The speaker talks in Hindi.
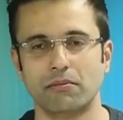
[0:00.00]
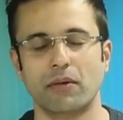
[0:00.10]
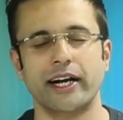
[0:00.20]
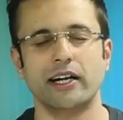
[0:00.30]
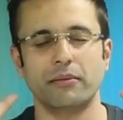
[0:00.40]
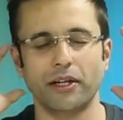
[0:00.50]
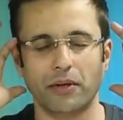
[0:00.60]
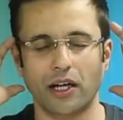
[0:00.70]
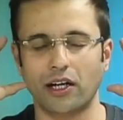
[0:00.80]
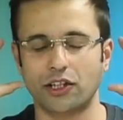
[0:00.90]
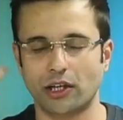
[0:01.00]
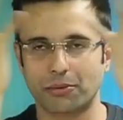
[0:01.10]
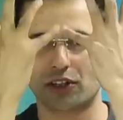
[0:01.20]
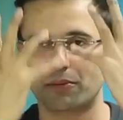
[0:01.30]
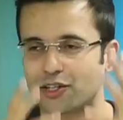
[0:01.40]
माइंड में बड़ा खचड़
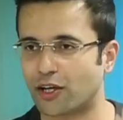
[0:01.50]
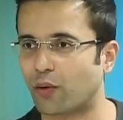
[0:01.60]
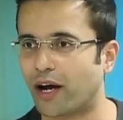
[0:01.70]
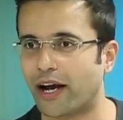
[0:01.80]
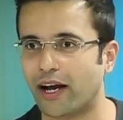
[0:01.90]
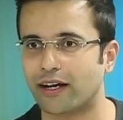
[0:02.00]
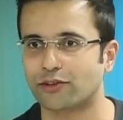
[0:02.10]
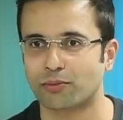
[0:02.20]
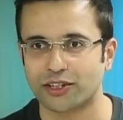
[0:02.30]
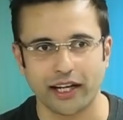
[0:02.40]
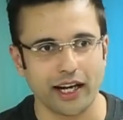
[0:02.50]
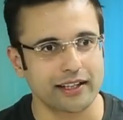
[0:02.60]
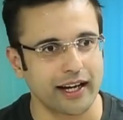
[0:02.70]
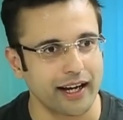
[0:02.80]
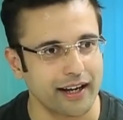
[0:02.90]
बचड़ मचा हुआ है जो मचा ही
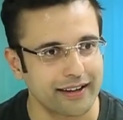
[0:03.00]
रहता है